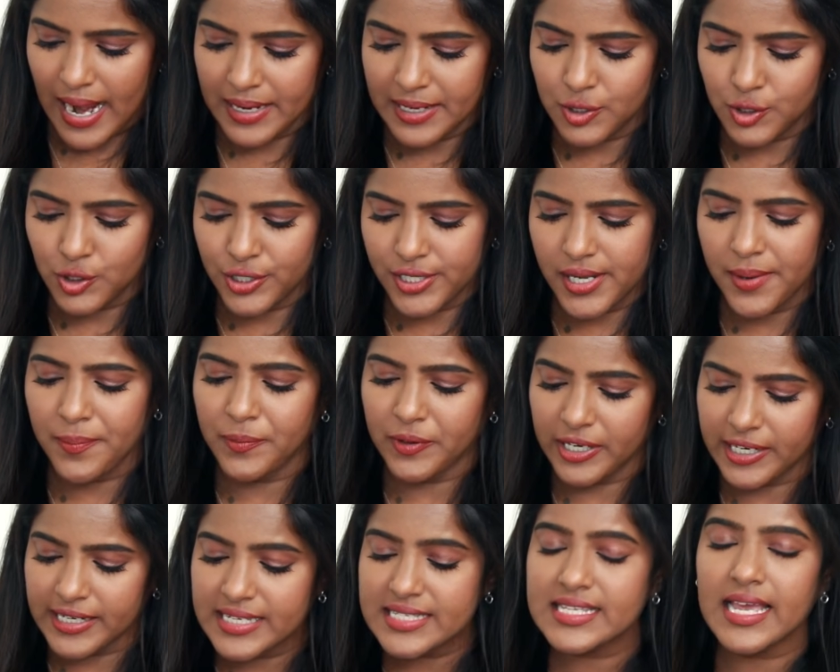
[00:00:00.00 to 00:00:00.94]
அண்ட் இதனுடைய
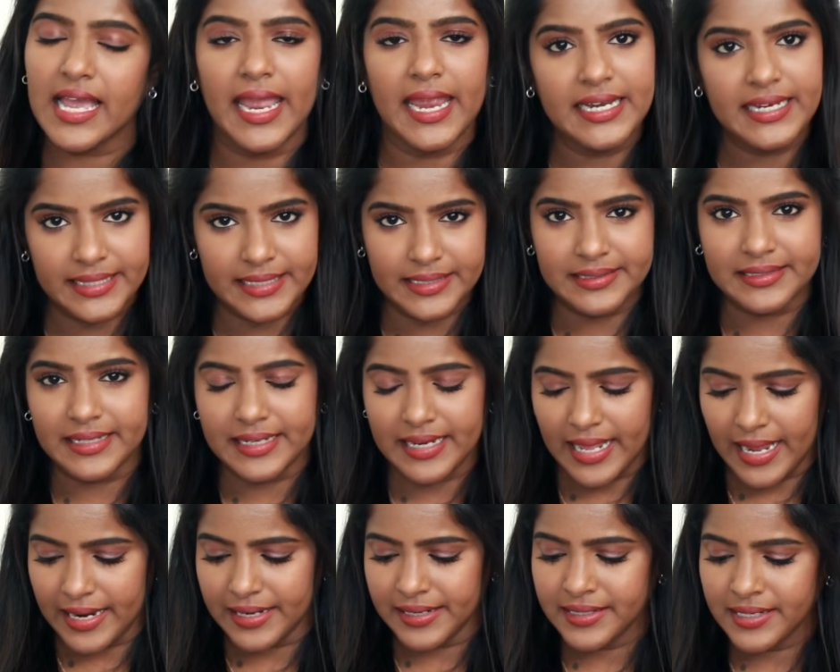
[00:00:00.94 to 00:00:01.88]
ப்ரைஸ் எயிட் தேர்ட்டி
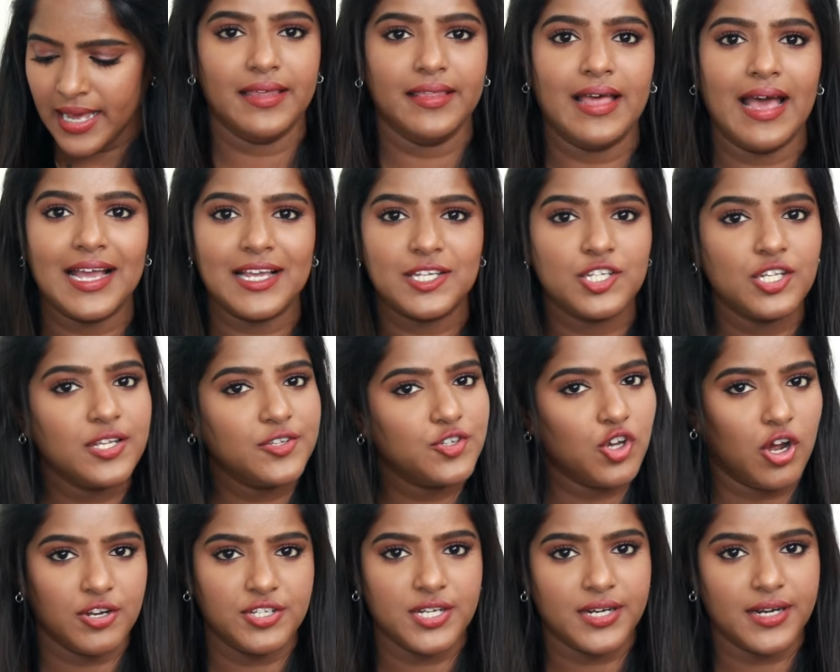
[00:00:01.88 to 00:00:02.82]
நைன் இது ஆக்சுவலி
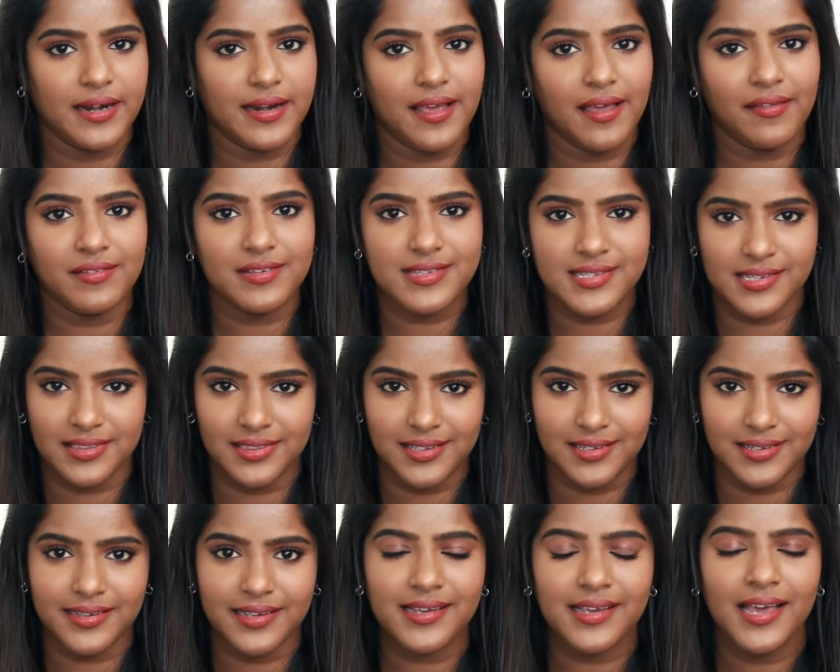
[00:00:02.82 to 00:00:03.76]
ஜார்ஜ் கிடையாது
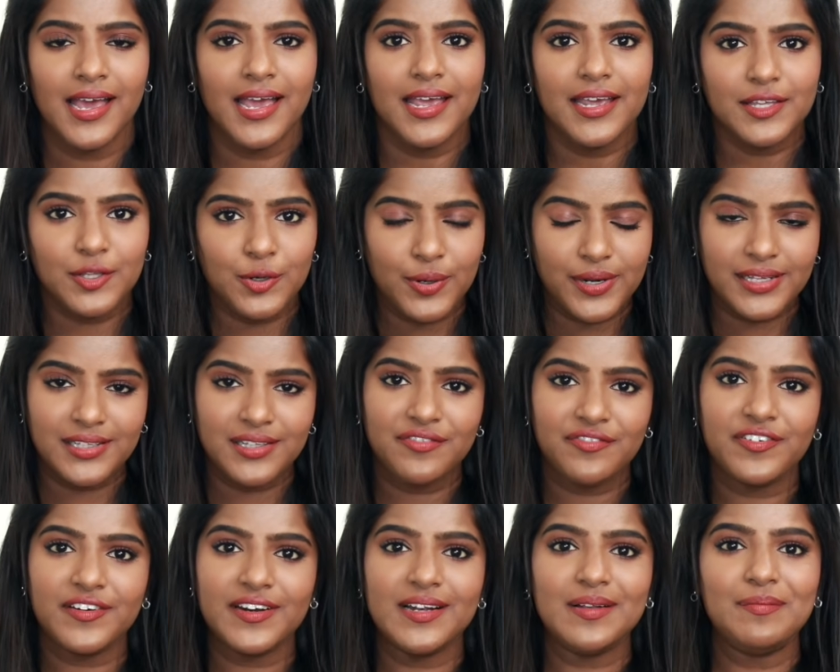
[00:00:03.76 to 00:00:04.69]
சிந்தட்டிக் இதனுடைய
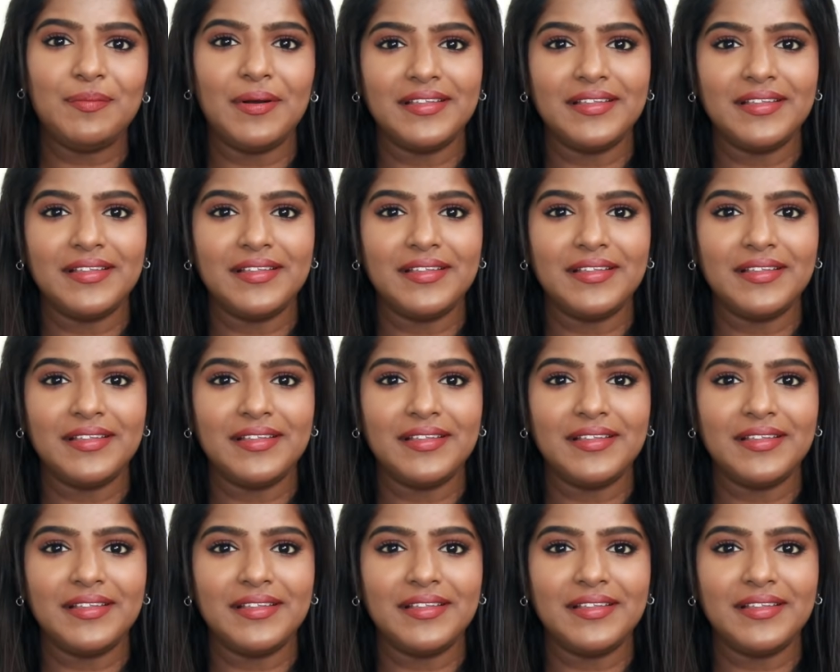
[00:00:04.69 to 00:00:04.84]
அந்த ஃப்ரில்